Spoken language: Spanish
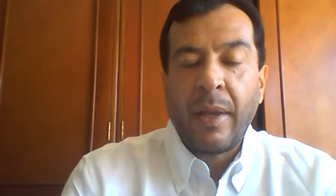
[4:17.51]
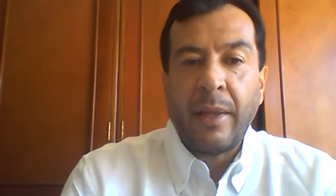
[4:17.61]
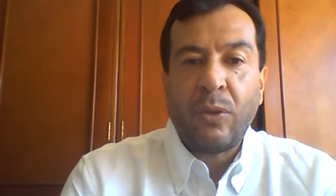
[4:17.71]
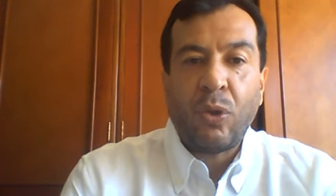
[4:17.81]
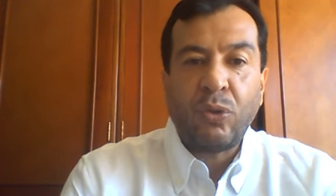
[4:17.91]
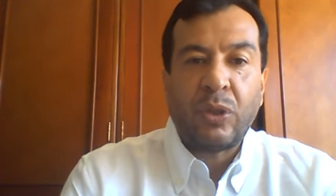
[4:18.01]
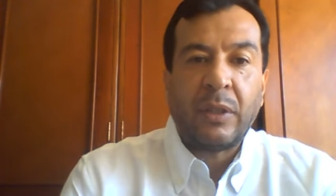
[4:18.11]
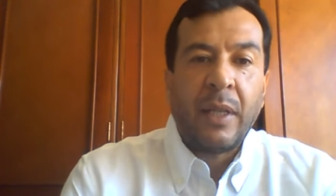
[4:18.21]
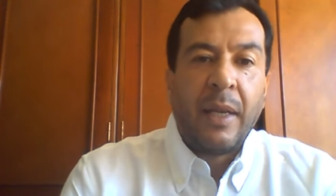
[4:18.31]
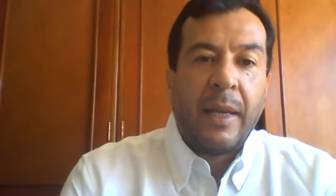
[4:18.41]

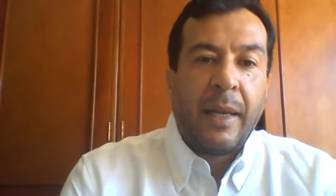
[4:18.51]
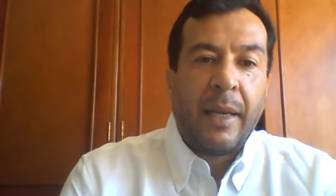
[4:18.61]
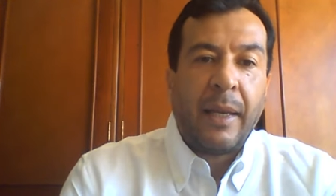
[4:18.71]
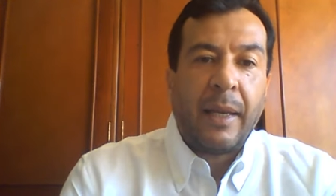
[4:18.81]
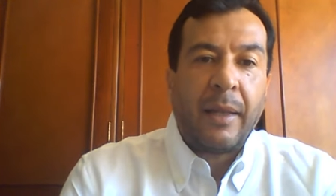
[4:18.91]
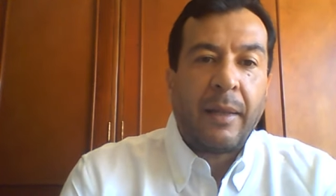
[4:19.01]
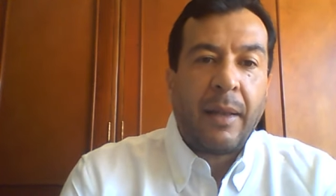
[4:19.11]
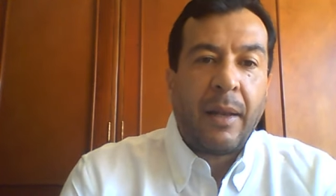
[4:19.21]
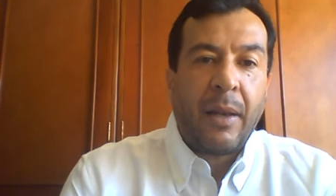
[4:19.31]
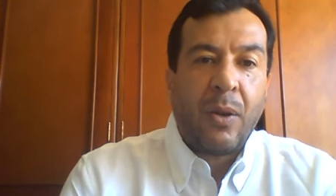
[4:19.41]
Entonces, eh,
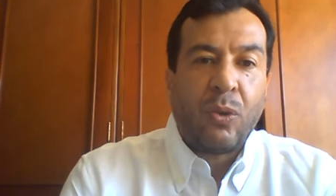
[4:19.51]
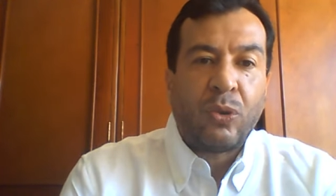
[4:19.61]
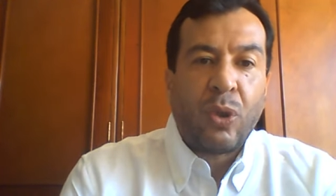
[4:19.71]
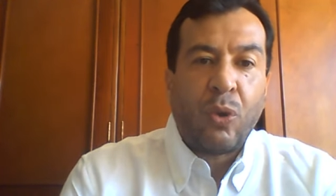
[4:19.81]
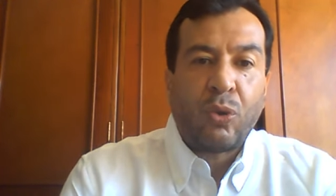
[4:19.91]
los,